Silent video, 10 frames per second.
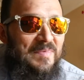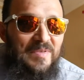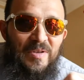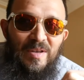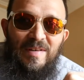
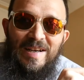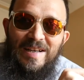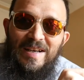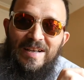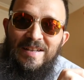no le va a
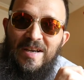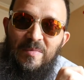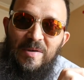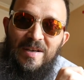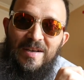agradar,
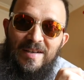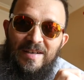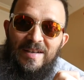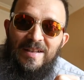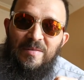digamos,
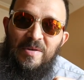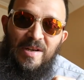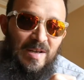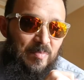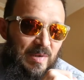a la
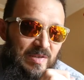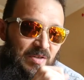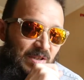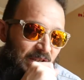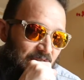mayoría de las
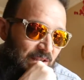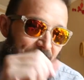personas.